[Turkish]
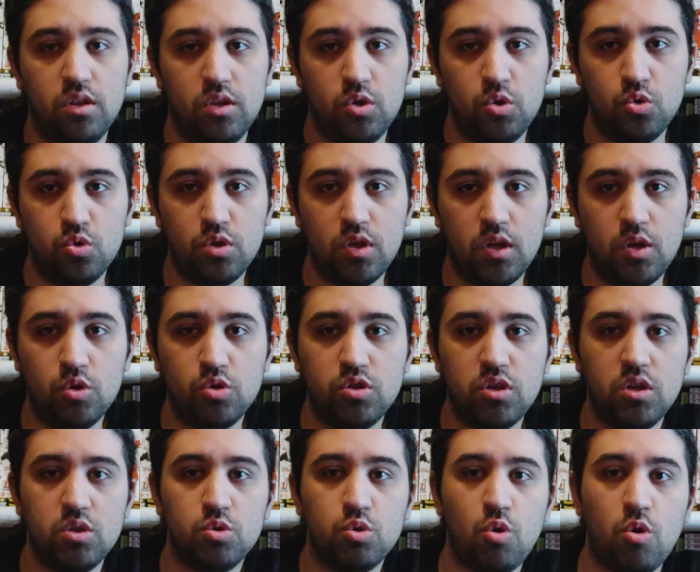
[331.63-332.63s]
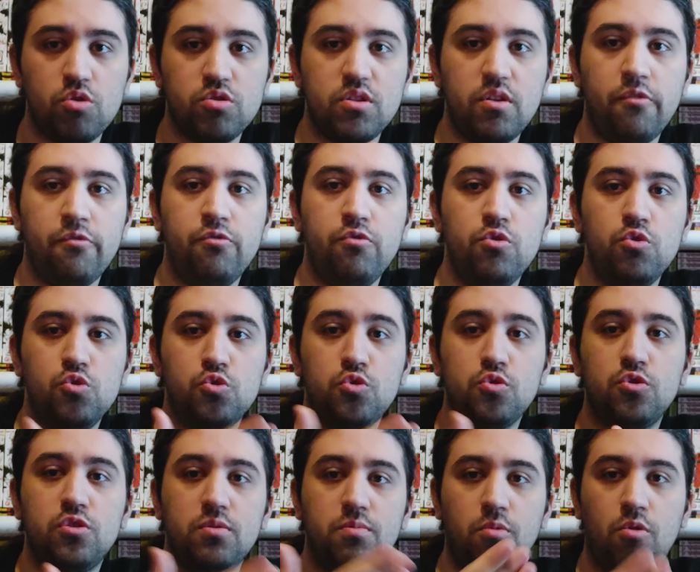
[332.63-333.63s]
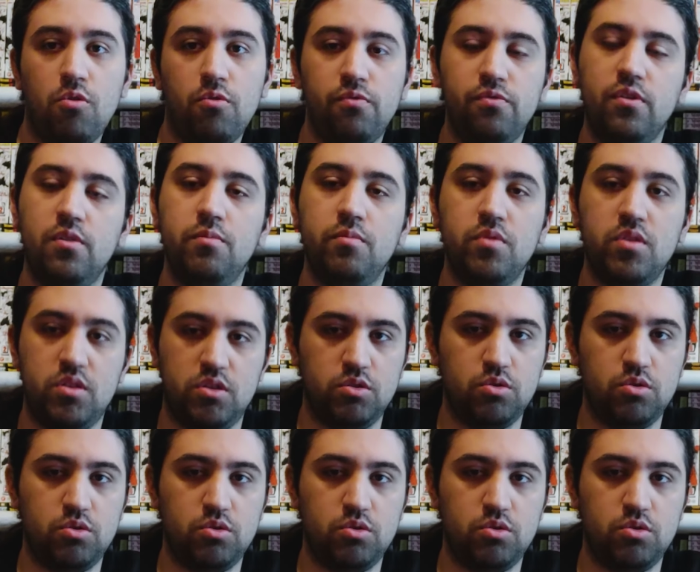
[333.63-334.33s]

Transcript: 253'e sonrasında Fusion Reborn filmini